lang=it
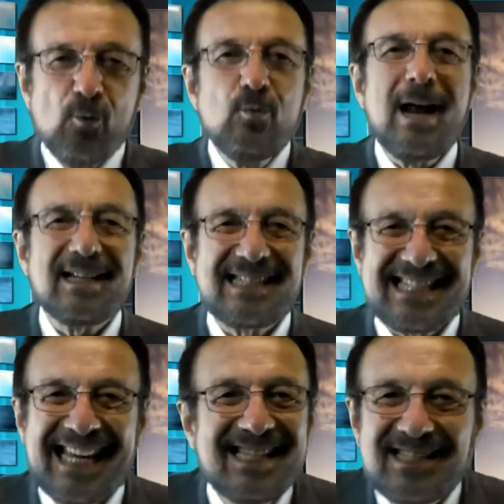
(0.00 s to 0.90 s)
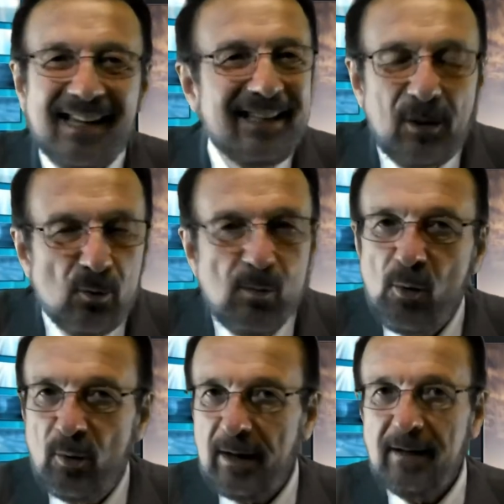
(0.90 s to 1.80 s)
un'assenza di
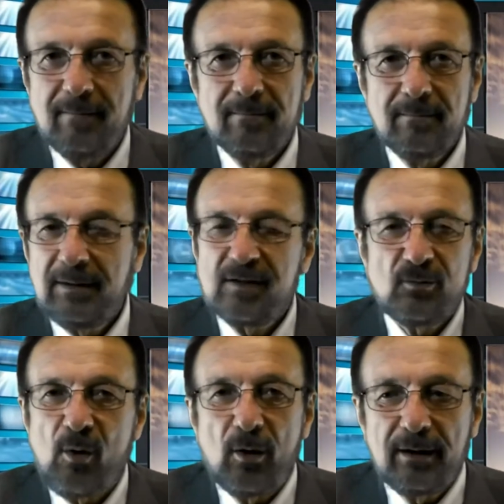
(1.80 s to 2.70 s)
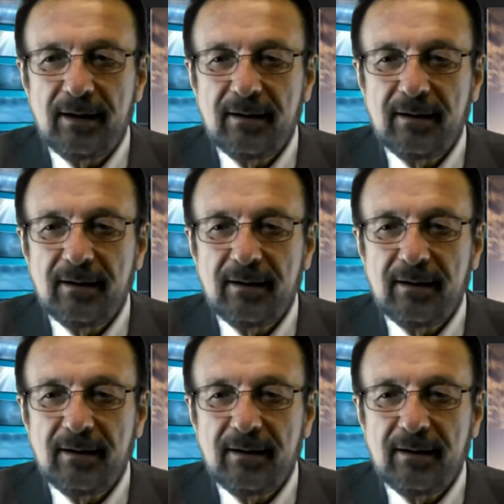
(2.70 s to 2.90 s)
rumori, di suoni.